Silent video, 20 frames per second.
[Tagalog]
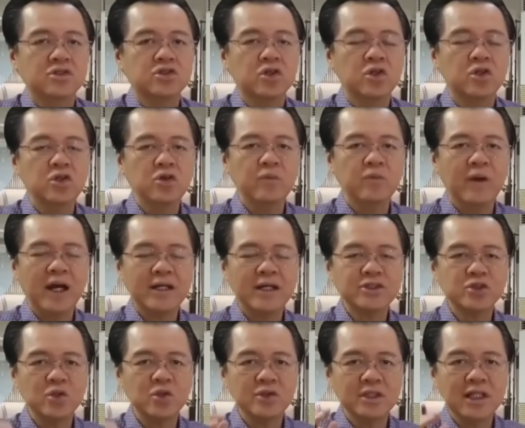So yung
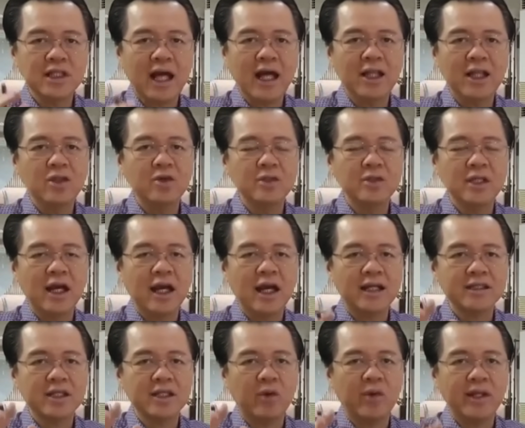mga sundalo ng
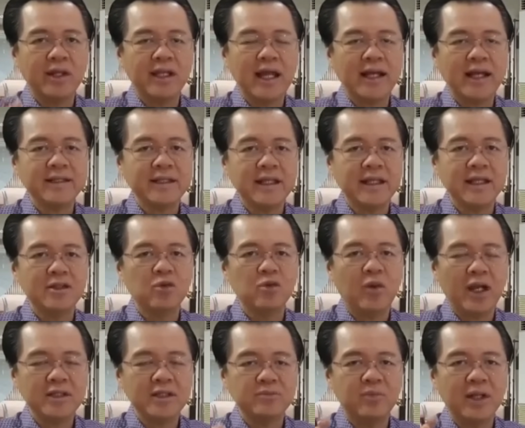katawan
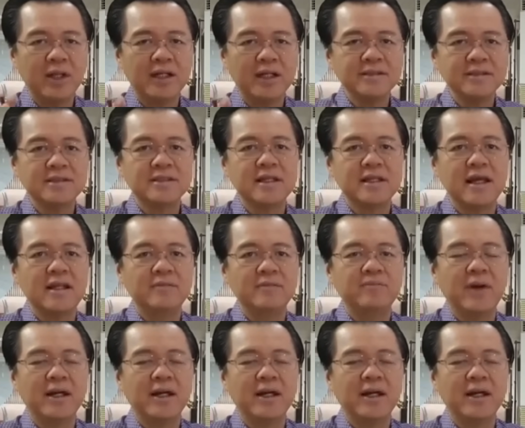natin, white blood cell,